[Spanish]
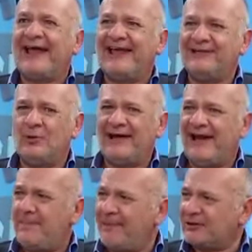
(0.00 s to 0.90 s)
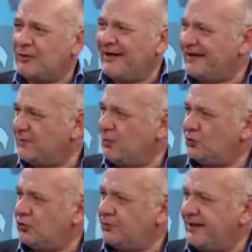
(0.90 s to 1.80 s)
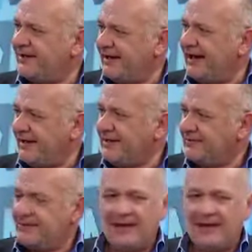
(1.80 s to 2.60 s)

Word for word: qué es lo que le pasó a la Revolución Mexicana,